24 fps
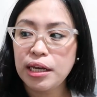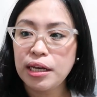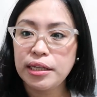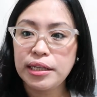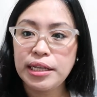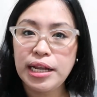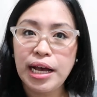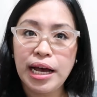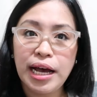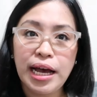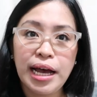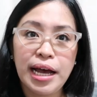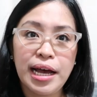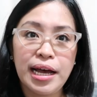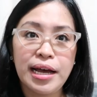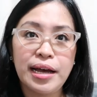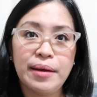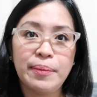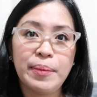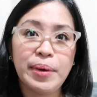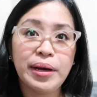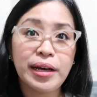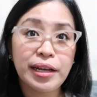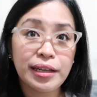naka,
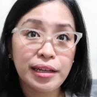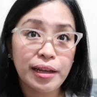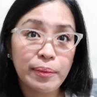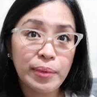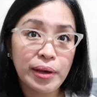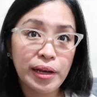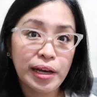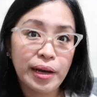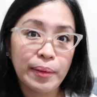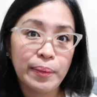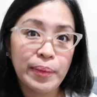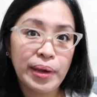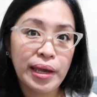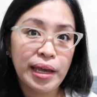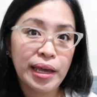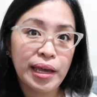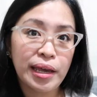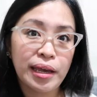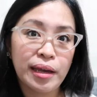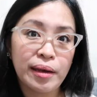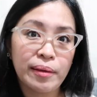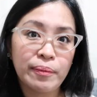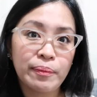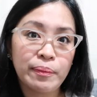magkatabi
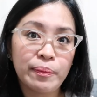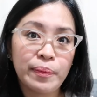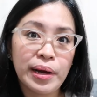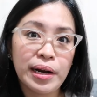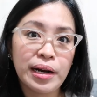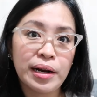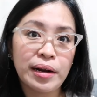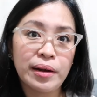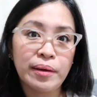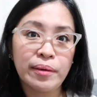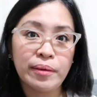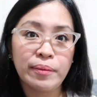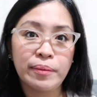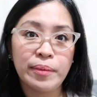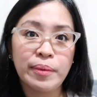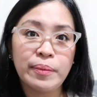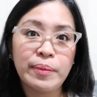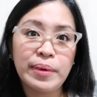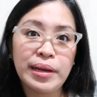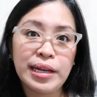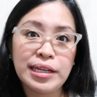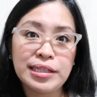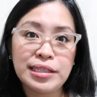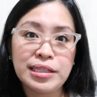kami para
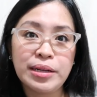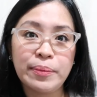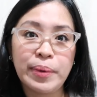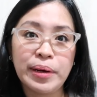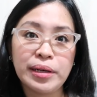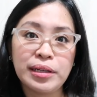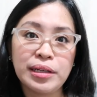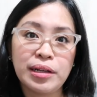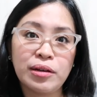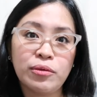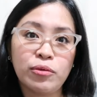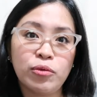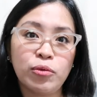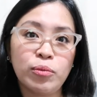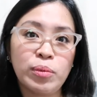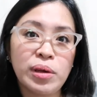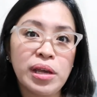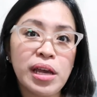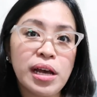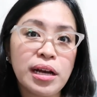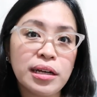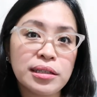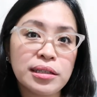mabilis na pag umiyak